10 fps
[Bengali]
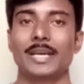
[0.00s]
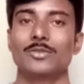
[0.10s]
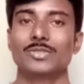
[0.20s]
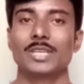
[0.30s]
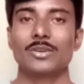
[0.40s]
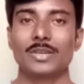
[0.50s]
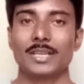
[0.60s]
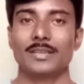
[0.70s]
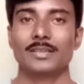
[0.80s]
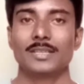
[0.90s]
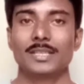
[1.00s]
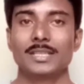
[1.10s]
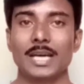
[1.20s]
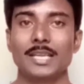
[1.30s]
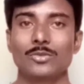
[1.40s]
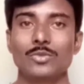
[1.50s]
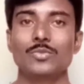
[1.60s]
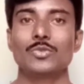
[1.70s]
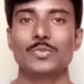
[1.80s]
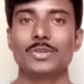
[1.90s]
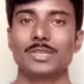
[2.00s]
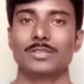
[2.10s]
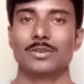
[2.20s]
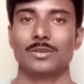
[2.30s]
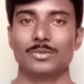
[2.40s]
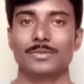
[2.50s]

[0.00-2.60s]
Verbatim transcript: আলোচনা করেন তাহলে খুব উপকৃত হব